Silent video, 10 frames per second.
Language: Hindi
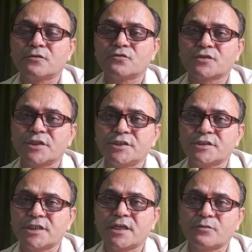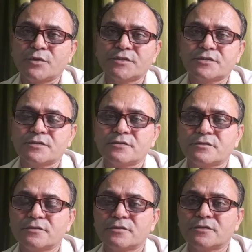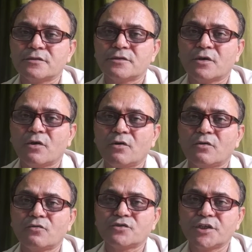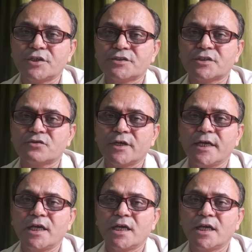उसके नीचे डर्मिस और उससे नीचे जो है